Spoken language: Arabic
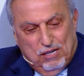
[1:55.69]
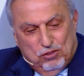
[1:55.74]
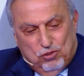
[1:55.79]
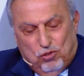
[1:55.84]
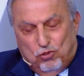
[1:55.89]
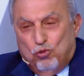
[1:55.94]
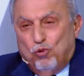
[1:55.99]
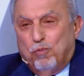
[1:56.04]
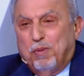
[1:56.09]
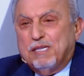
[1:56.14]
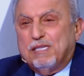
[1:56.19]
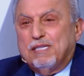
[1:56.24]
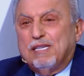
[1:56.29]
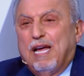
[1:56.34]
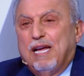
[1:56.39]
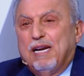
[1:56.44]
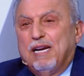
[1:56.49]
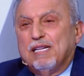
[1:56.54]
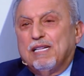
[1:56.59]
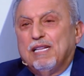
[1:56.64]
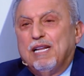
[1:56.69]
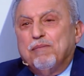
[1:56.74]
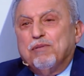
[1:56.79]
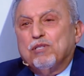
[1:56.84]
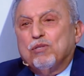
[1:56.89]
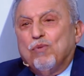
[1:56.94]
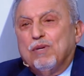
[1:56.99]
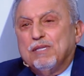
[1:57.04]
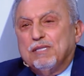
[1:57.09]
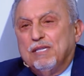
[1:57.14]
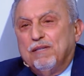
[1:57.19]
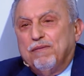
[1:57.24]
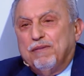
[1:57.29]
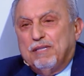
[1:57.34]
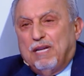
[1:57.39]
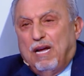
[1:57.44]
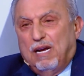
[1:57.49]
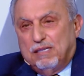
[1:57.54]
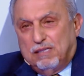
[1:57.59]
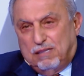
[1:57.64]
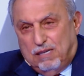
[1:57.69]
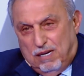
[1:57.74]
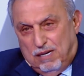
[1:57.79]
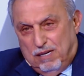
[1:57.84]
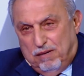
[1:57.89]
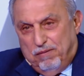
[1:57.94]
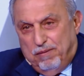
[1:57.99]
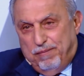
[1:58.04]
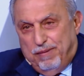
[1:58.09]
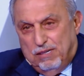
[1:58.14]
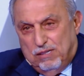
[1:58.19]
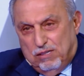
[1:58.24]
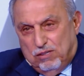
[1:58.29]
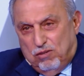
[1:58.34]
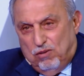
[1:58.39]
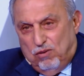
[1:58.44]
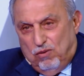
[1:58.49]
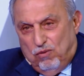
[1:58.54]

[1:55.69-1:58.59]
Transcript: ضده بس انا طلبت وظيفه عسكري بمجلس